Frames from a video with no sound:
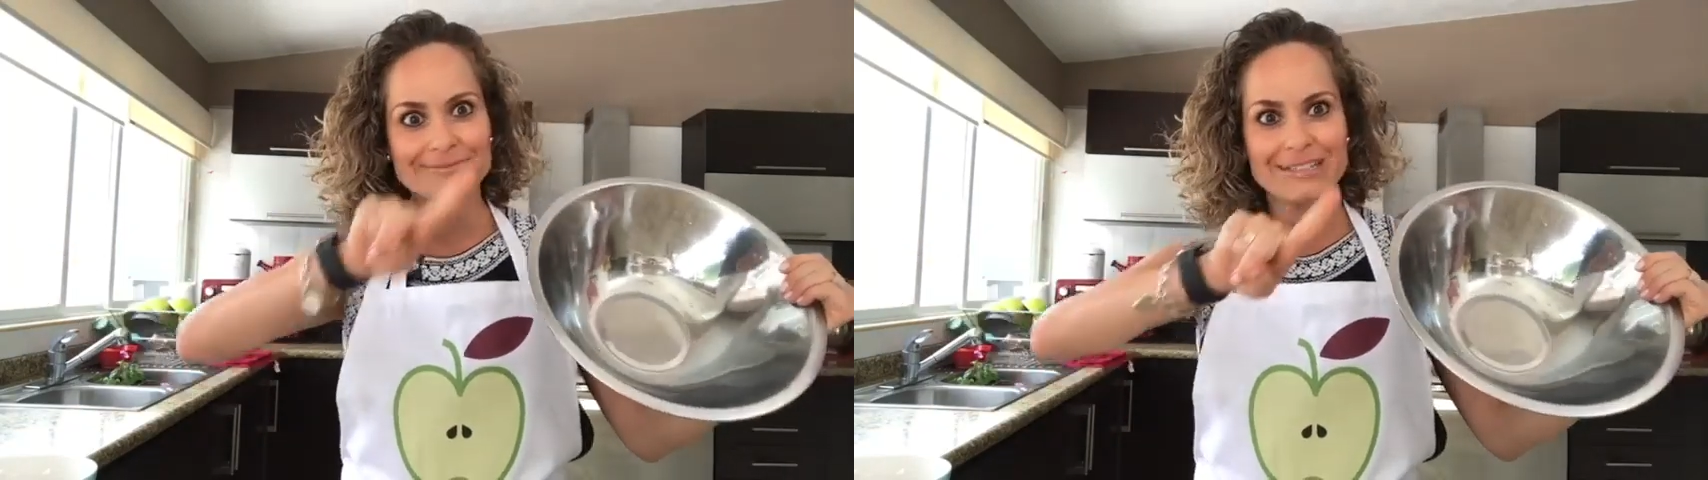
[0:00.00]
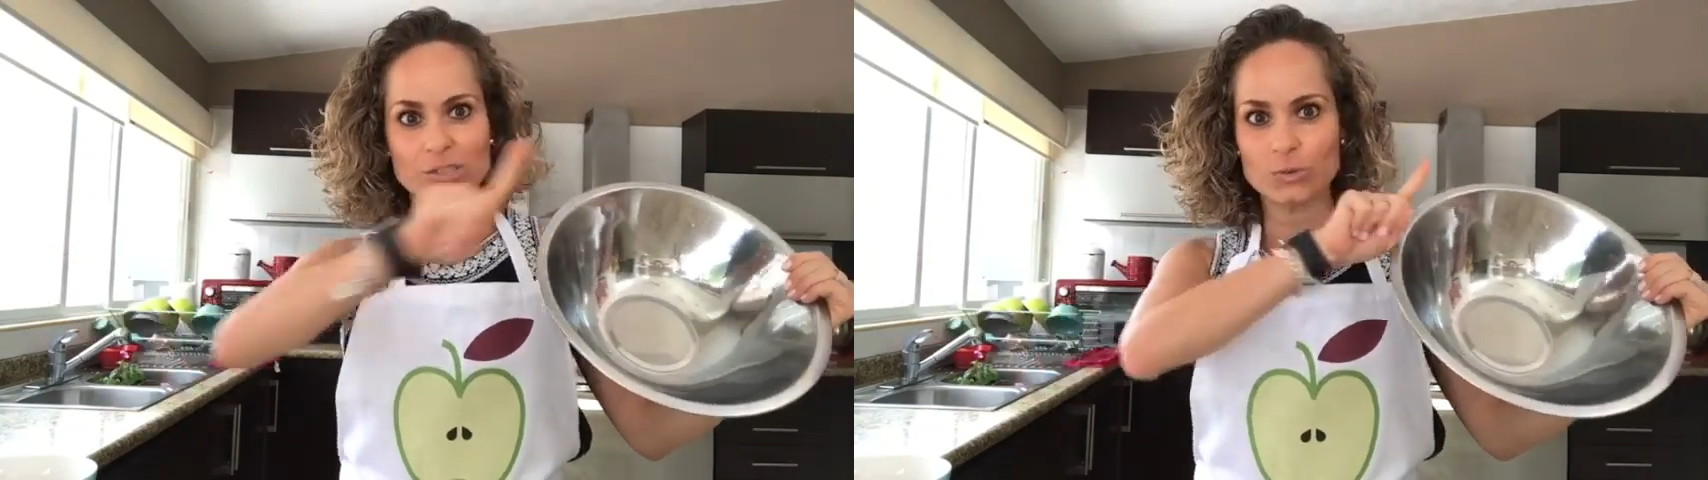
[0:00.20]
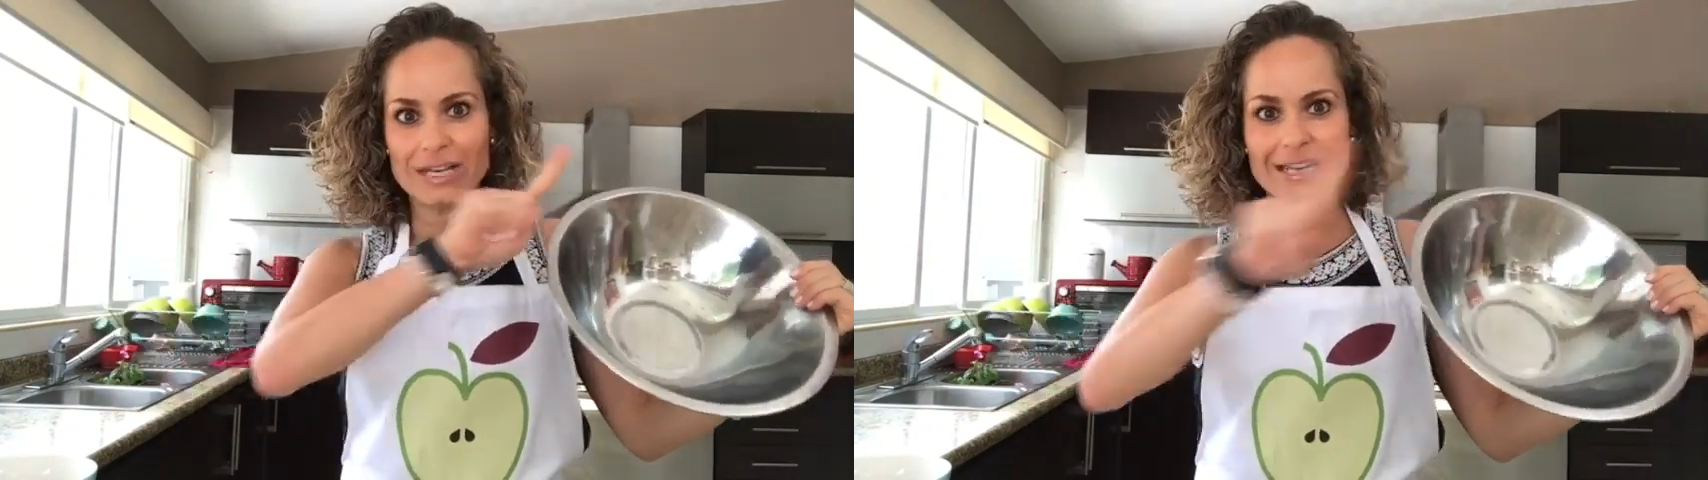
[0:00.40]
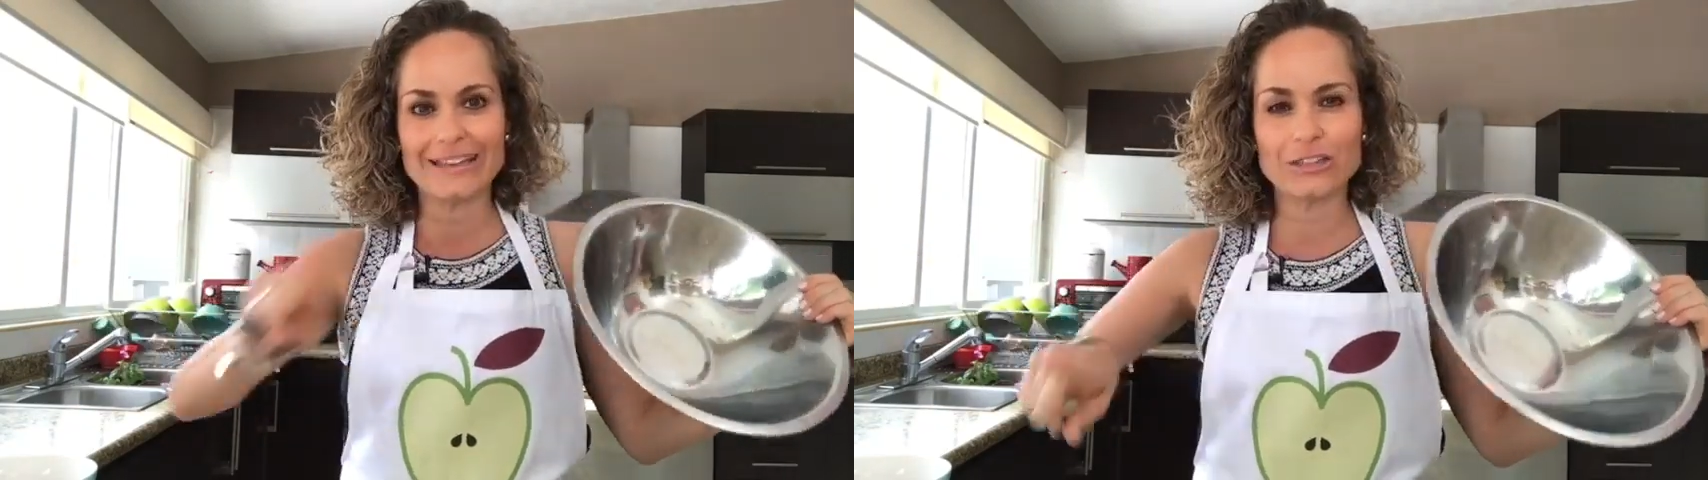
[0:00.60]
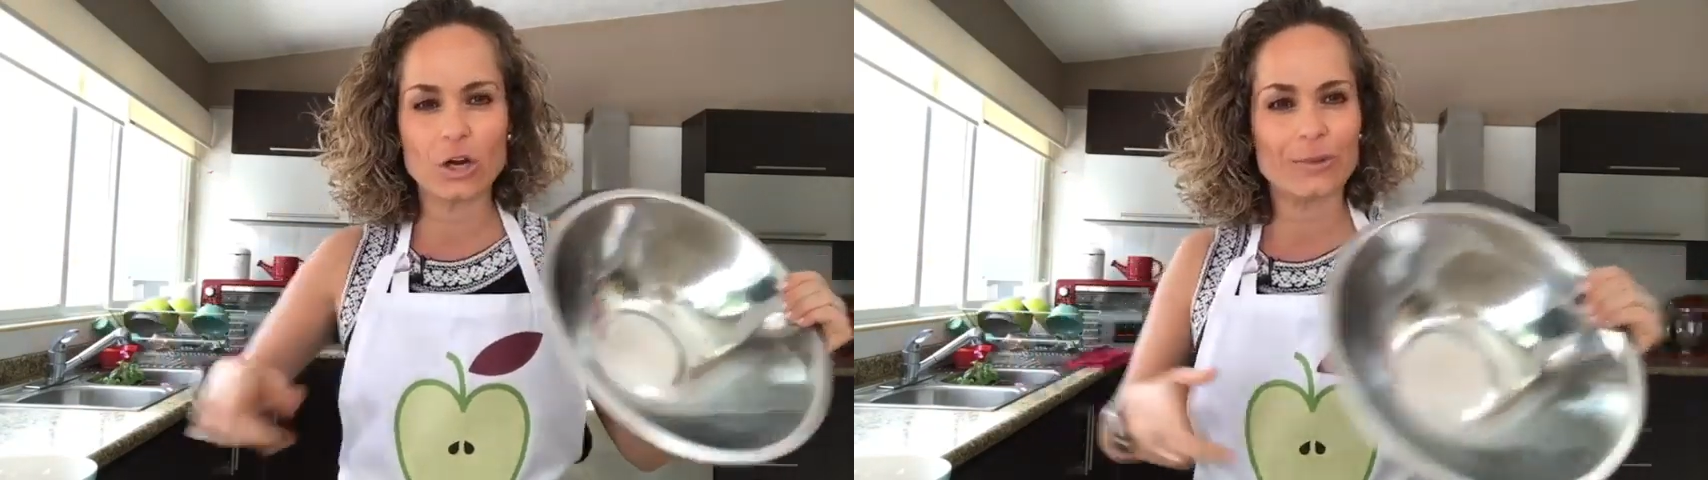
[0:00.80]
Estuve
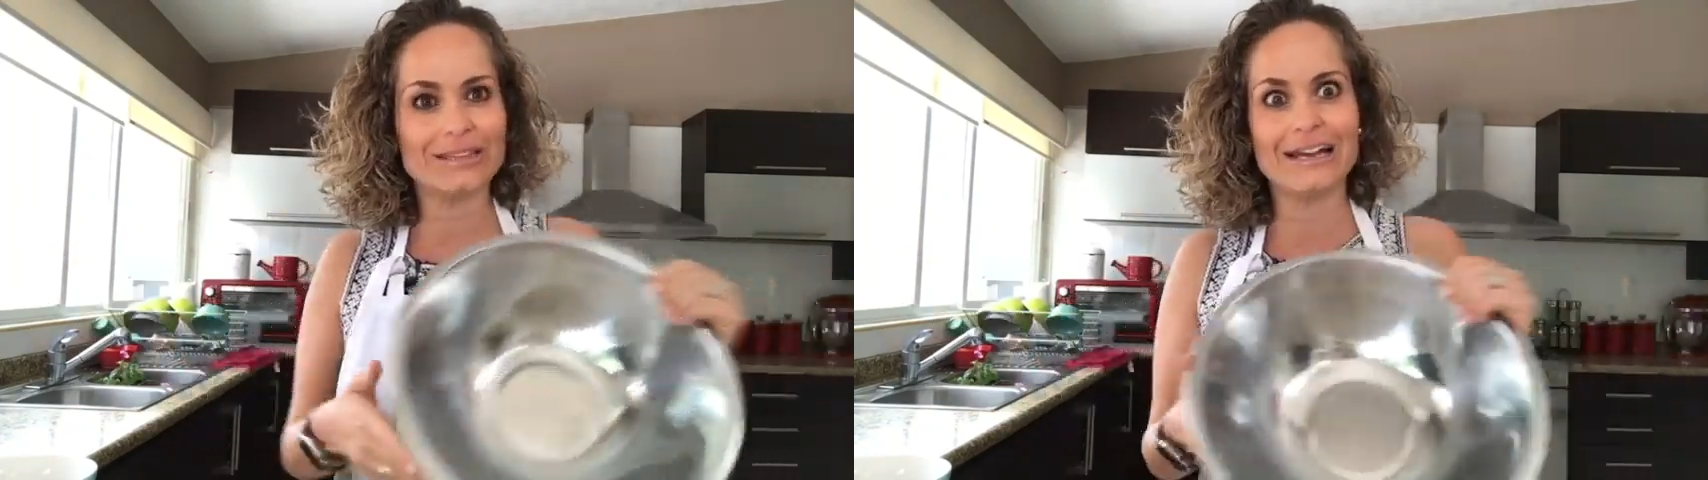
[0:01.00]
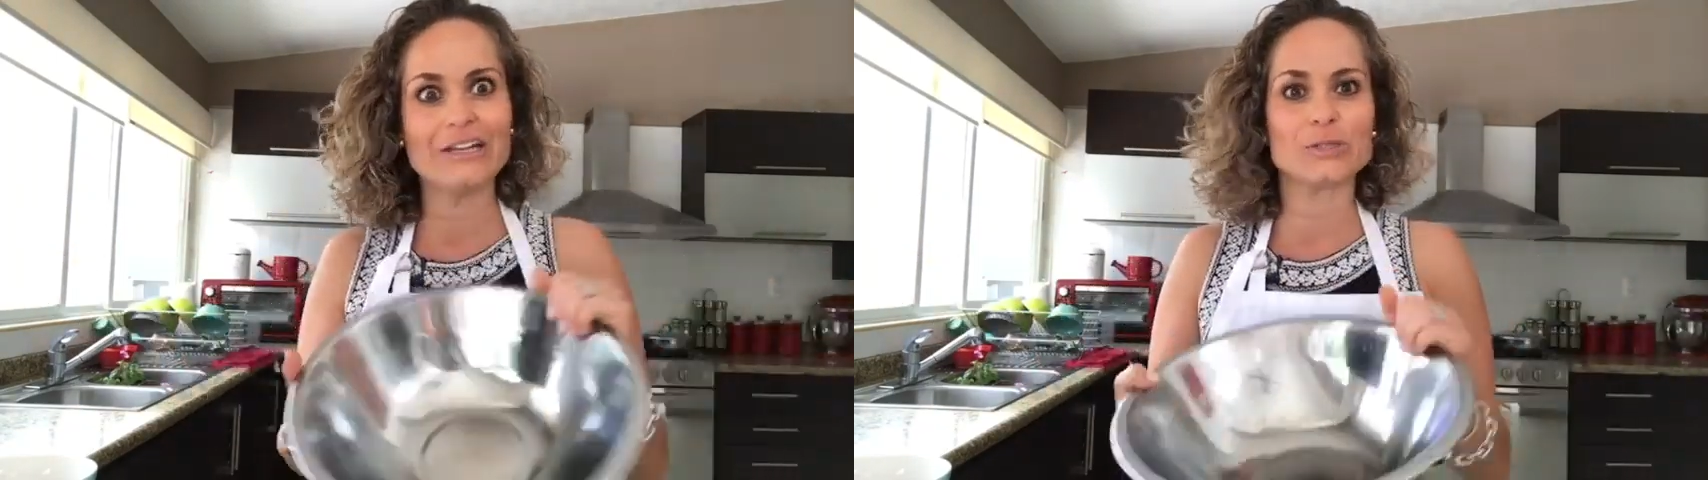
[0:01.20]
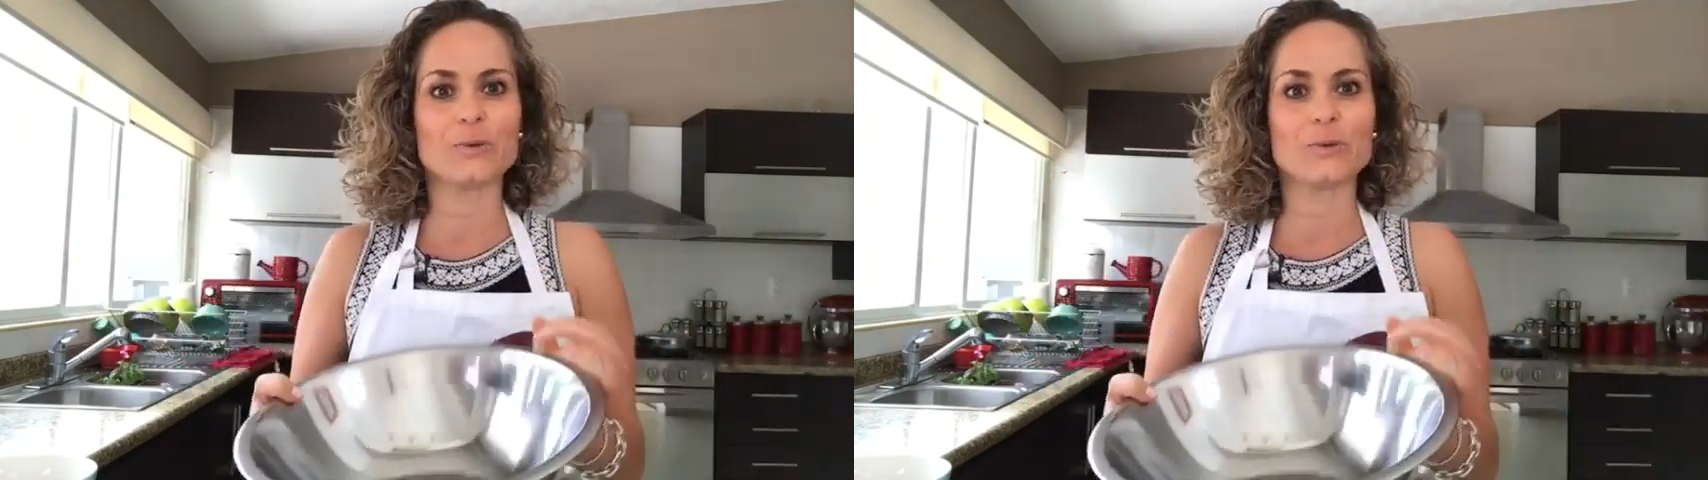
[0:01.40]
leyendo comentarios